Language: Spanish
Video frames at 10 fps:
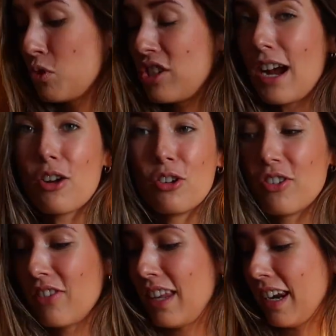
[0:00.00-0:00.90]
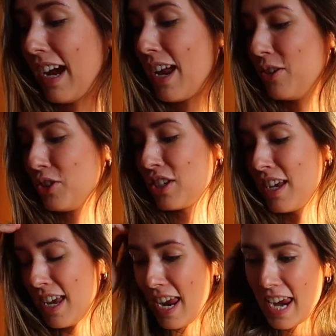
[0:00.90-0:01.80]
saco de regalos
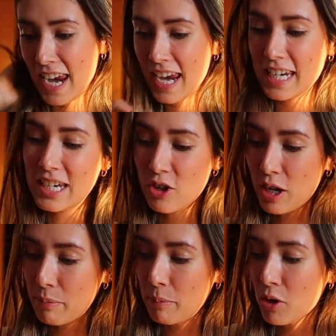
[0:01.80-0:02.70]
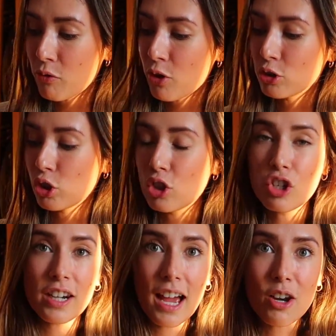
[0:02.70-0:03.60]
eh, Y lo que me envió fueron todos
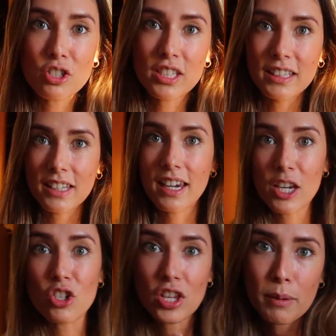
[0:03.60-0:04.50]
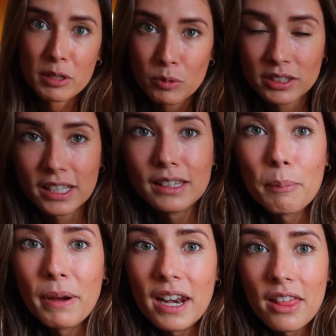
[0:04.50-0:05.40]
los regalos que tienen ellos ahora mismo en
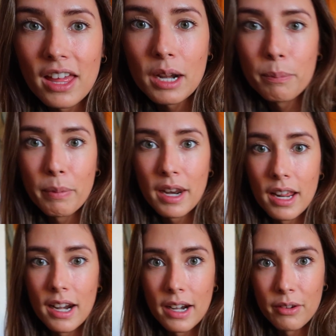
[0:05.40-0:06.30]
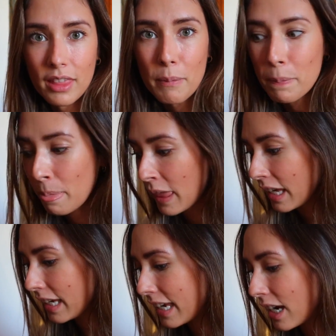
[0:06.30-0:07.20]
tienda para dar para la Navidad
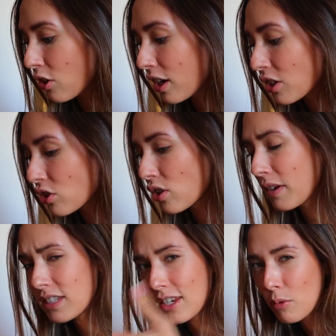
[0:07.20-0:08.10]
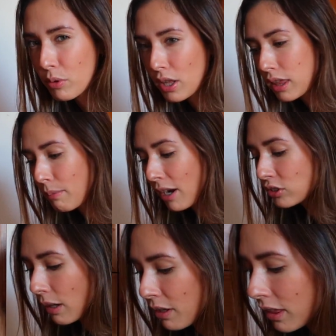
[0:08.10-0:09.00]
y creo que yo os lo había enseñado por encima la
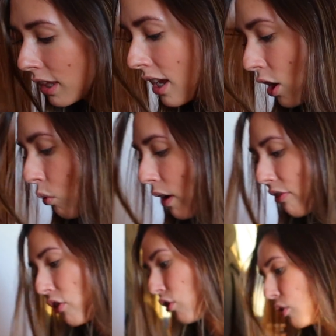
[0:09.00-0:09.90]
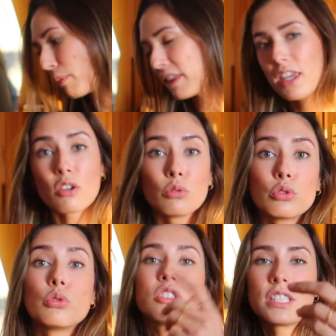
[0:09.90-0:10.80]
otra vez cuando me dieron
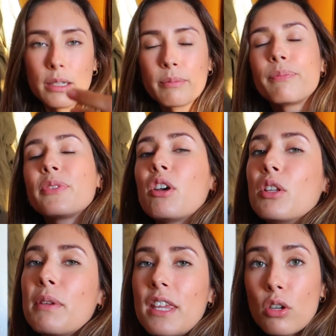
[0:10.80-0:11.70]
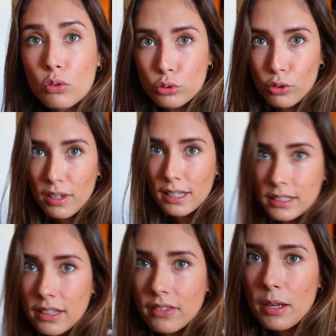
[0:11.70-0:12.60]
un tour, sí, cuando me dieron un tour de la
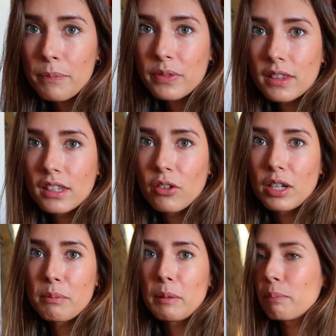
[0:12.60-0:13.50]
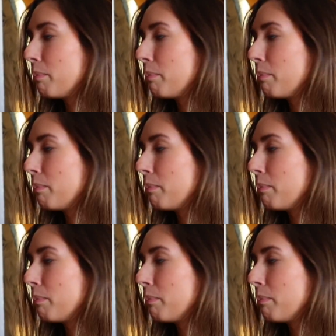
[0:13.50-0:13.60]
tienda Tengo ahí mi